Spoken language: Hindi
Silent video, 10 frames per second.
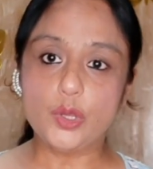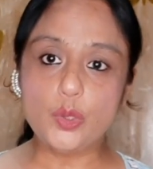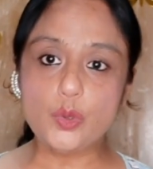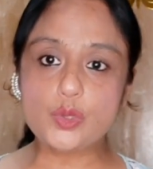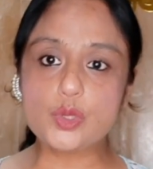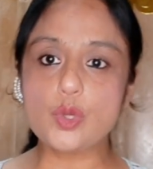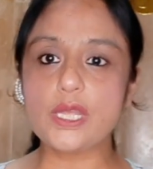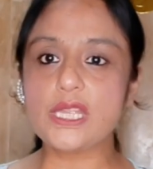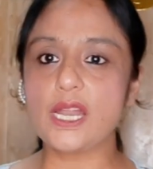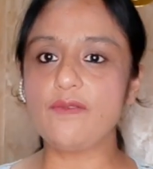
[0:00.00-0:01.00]
दूसरों
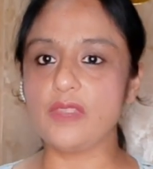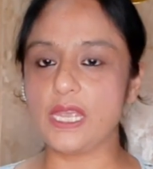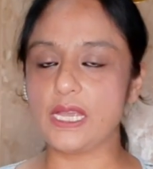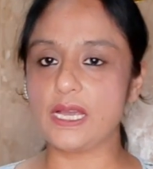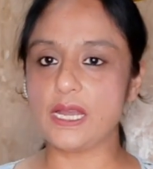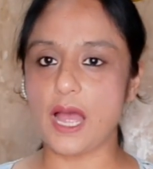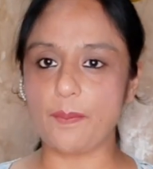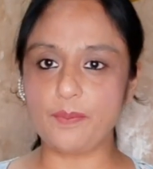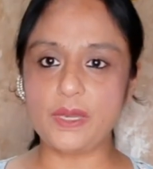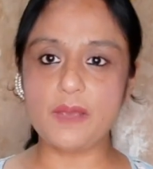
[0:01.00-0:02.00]
की तरफ देखकर
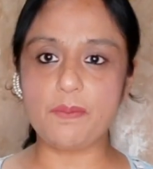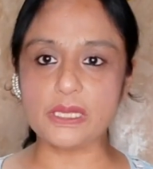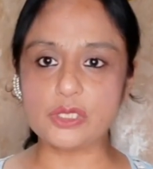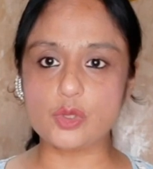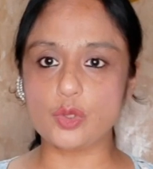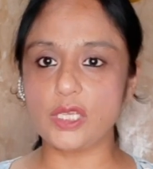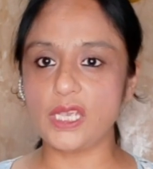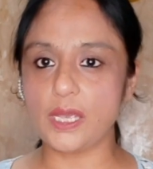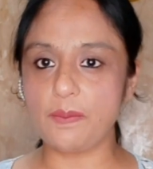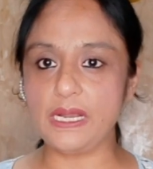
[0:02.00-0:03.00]
अपने बच्चों की
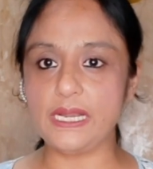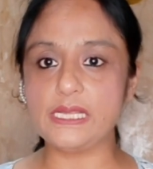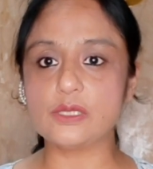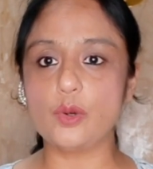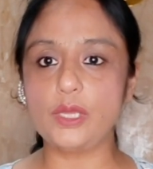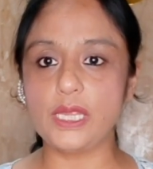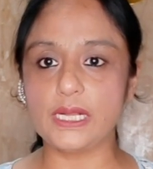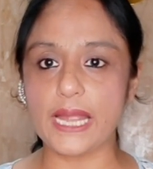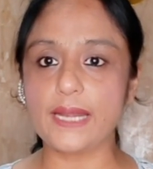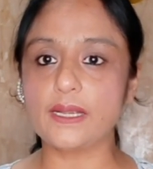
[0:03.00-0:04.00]
एबिलिटीज को
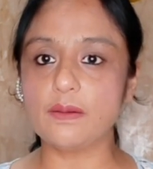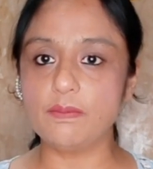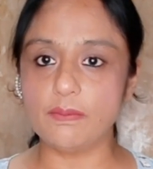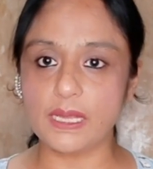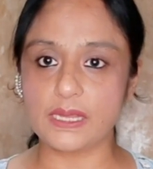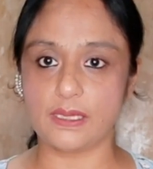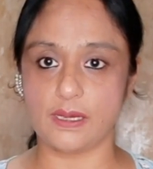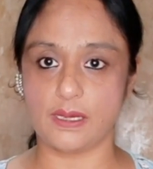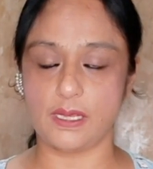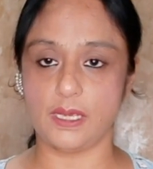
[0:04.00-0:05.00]
निग्लेक्ट मत
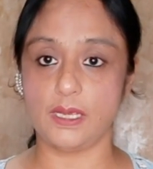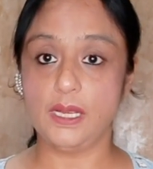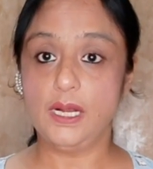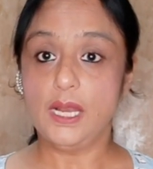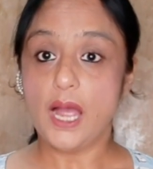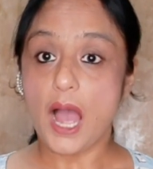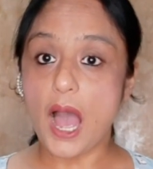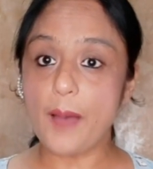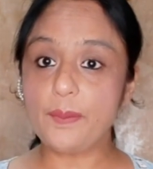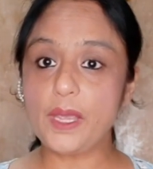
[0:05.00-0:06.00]
करिए
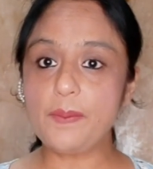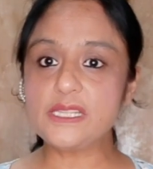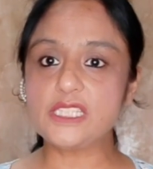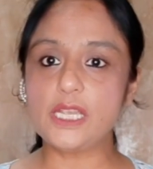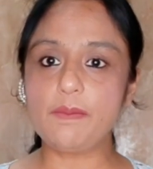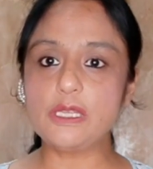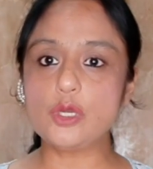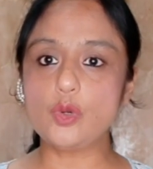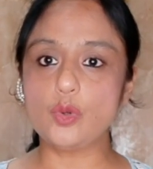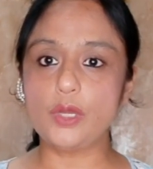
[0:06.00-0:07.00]
आपके बच्चे में
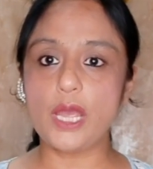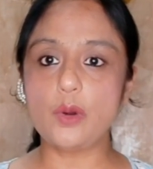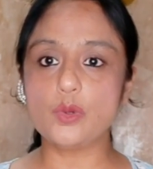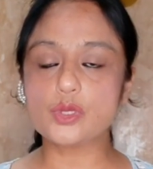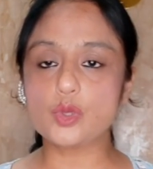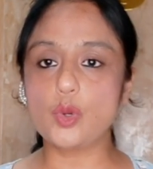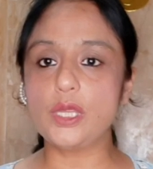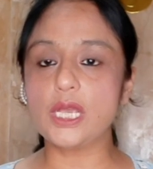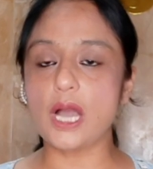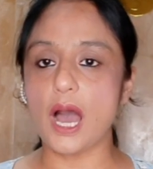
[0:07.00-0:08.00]
जो गुण है उसको
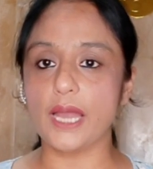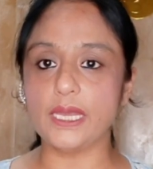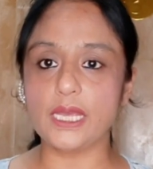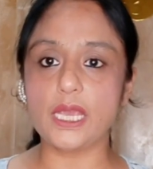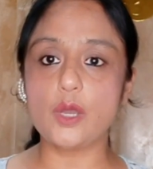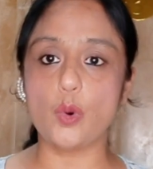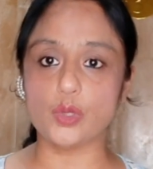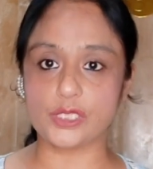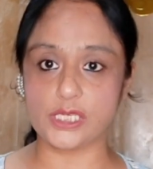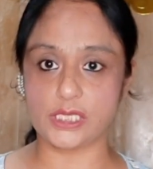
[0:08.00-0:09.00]
निखारने की
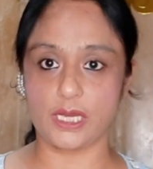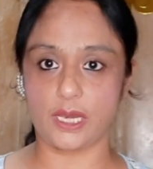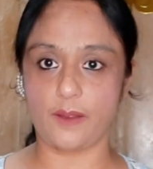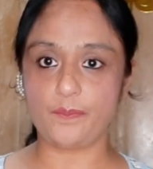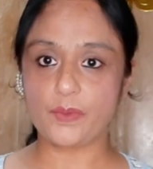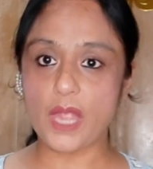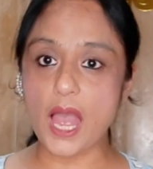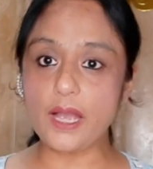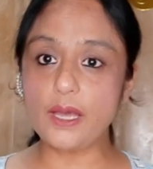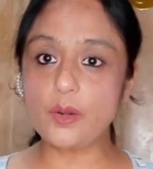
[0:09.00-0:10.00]
कोशिश करें
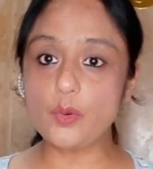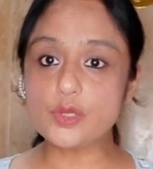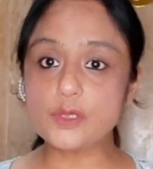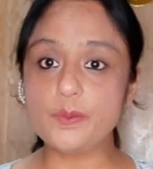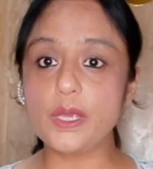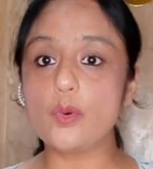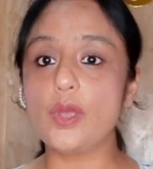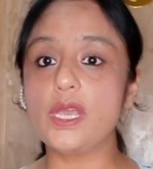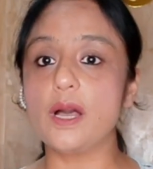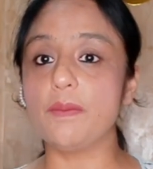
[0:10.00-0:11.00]
अगर उसमें
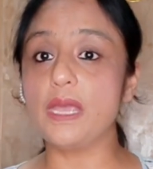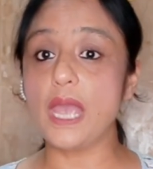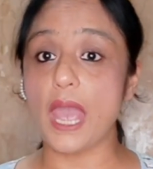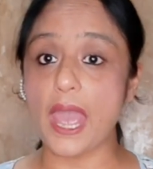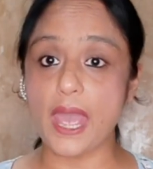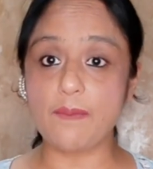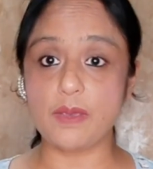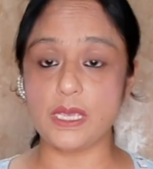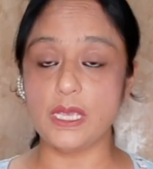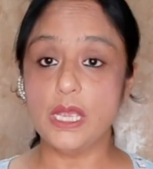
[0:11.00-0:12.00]
कोई कमी है भी